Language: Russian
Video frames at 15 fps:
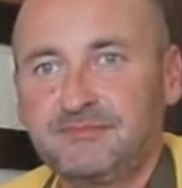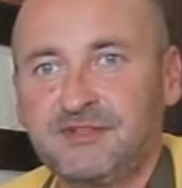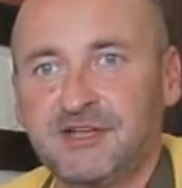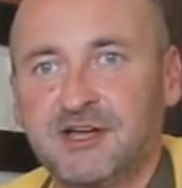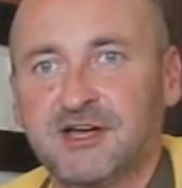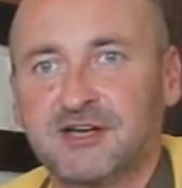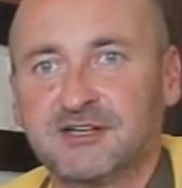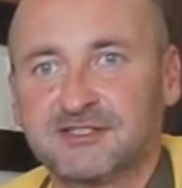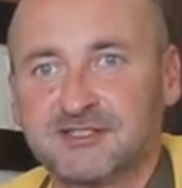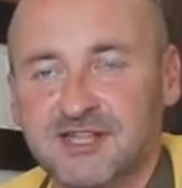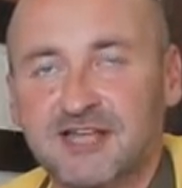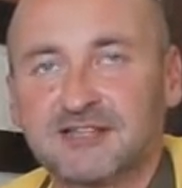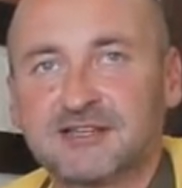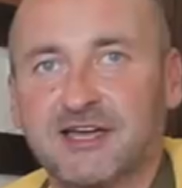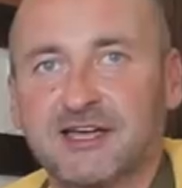э,
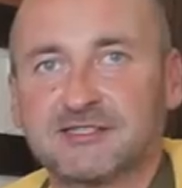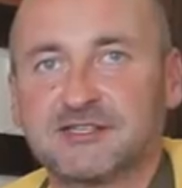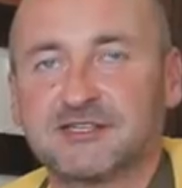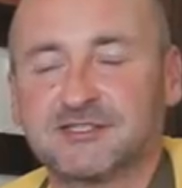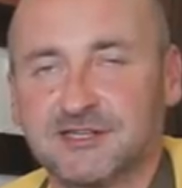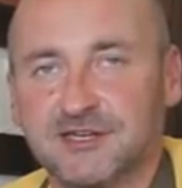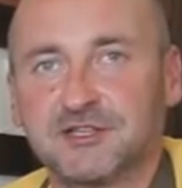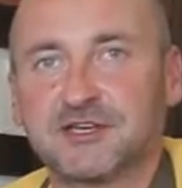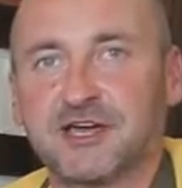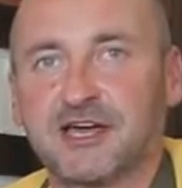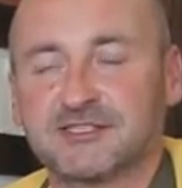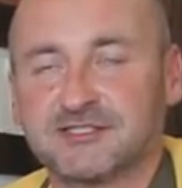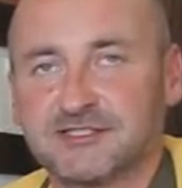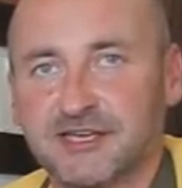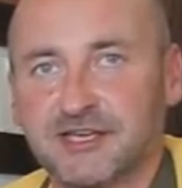сладкая, с
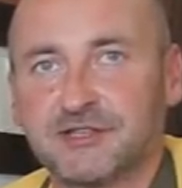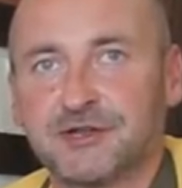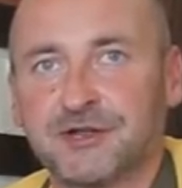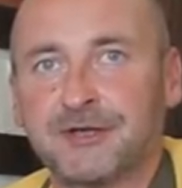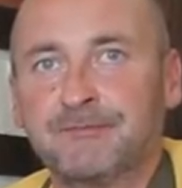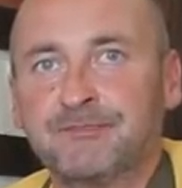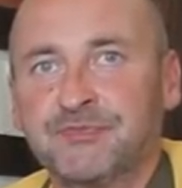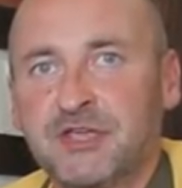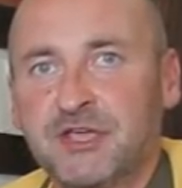кислинкой от цедры